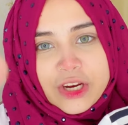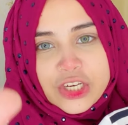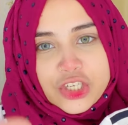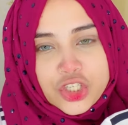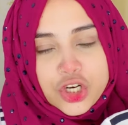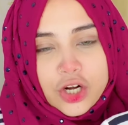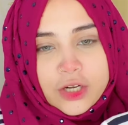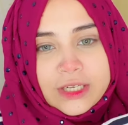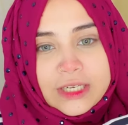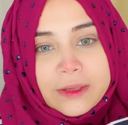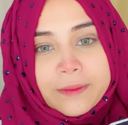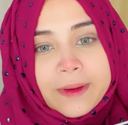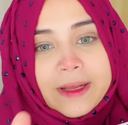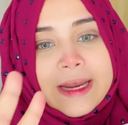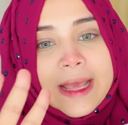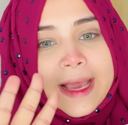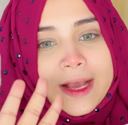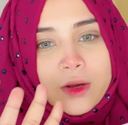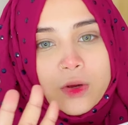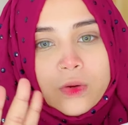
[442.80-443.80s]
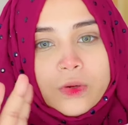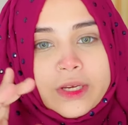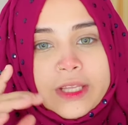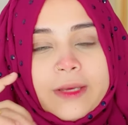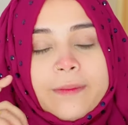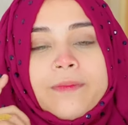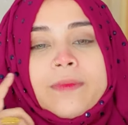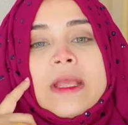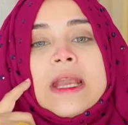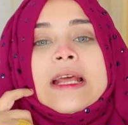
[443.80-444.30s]
স্ক্রিনশট নেবেন এখনই
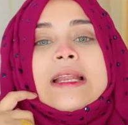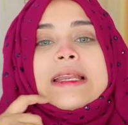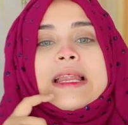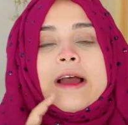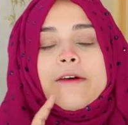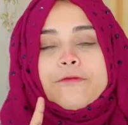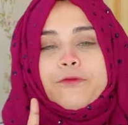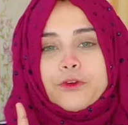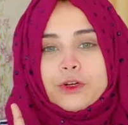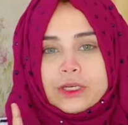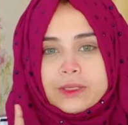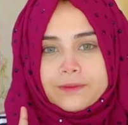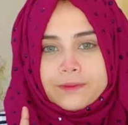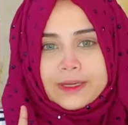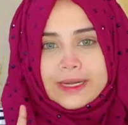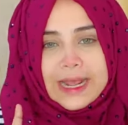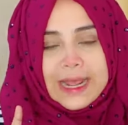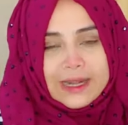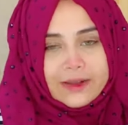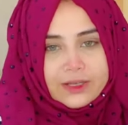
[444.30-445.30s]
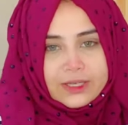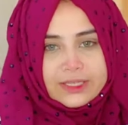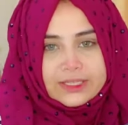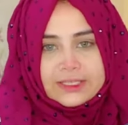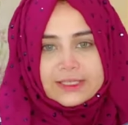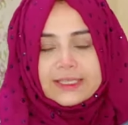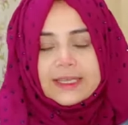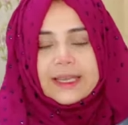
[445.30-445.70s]
নাম ফোন নাম্বার অ্যাড্রেস